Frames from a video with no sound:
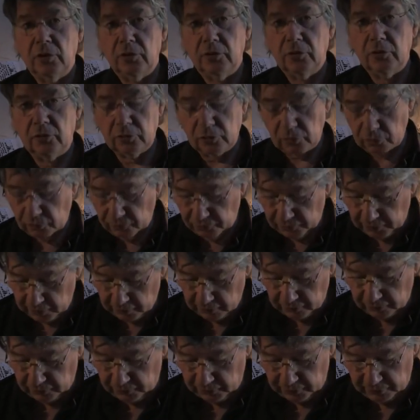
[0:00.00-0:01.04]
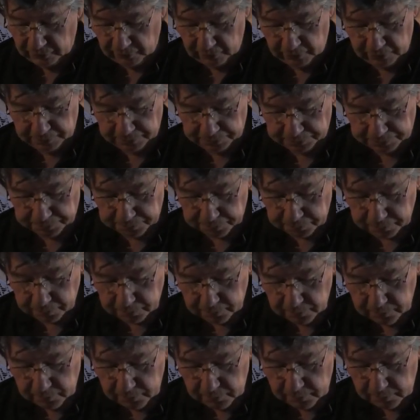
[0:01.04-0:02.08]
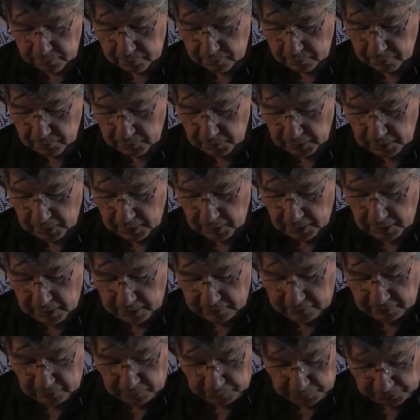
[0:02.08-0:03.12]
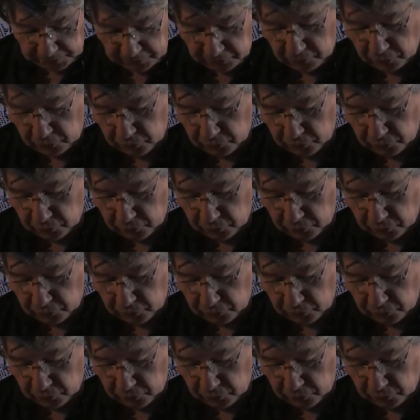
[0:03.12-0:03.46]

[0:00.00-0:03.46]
de ce que l'on vient de vivre. Et cette prise de